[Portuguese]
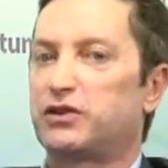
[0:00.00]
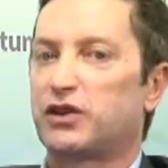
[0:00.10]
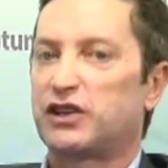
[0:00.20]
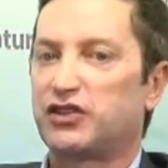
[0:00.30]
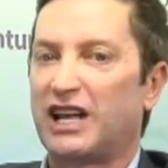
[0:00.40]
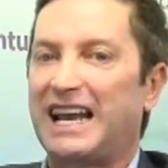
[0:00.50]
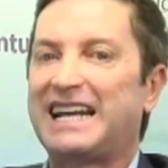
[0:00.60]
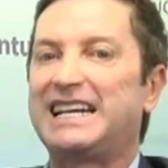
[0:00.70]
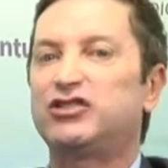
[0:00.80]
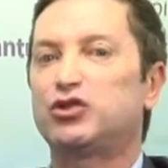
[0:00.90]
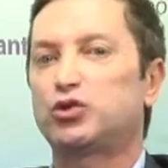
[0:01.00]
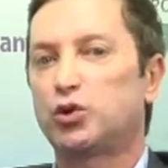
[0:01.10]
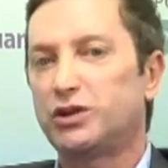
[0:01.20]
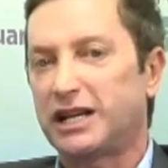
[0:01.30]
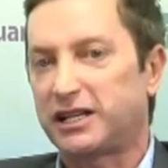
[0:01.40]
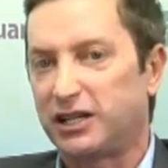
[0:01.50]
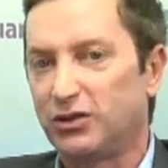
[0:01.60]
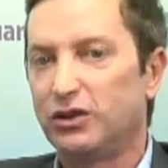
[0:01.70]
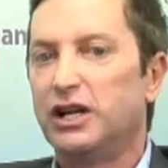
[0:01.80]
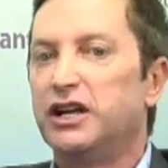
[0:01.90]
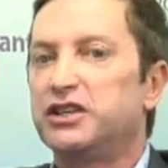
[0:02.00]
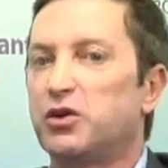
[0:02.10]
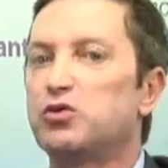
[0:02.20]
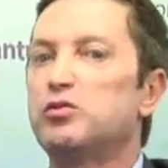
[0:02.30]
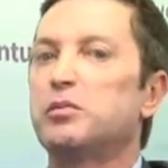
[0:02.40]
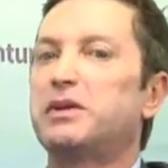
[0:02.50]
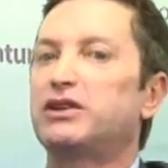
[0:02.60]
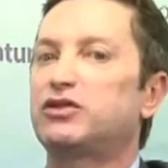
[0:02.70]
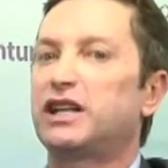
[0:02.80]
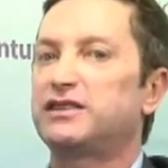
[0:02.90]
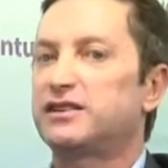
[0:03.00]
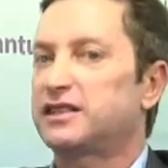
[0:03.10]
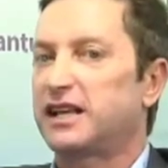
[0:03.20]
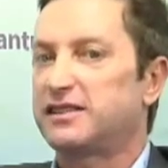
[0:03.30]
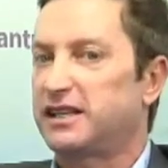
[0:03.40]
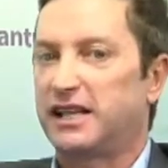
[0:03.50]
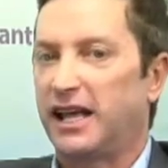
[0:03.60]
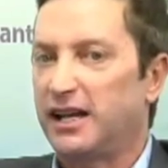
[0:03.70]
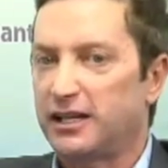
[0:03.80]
ou seja, ela acreditou naquilo em algum momento da existência dela,